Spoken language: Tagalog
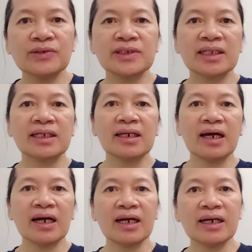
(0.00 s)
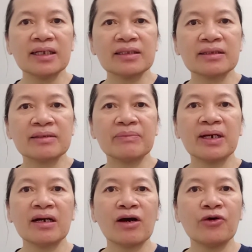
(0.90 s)
araw sa ating lahat,
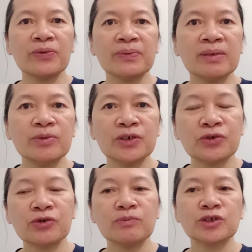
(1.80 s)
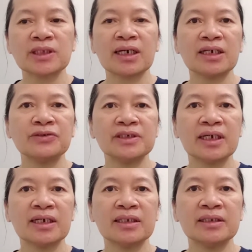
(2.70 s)
mga ka-OFW, kumusta kayo
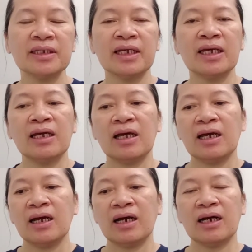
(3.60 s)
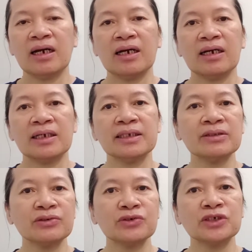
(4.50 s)
dyan? Uh,
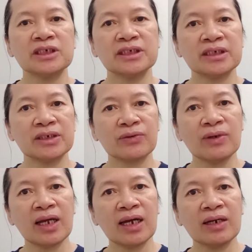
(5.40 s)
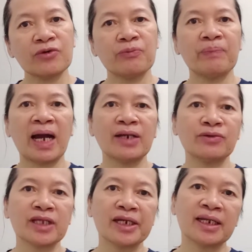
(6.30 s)
ito, share ko lang kung
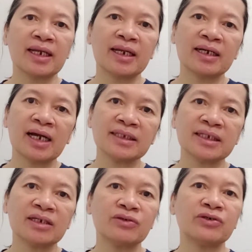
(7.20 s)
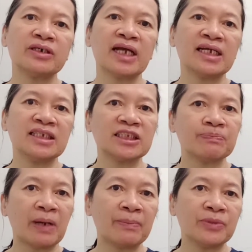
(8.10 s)
paano tayo nalalagasan or
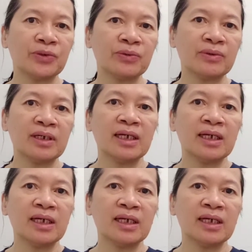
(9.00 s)
nai-spam yung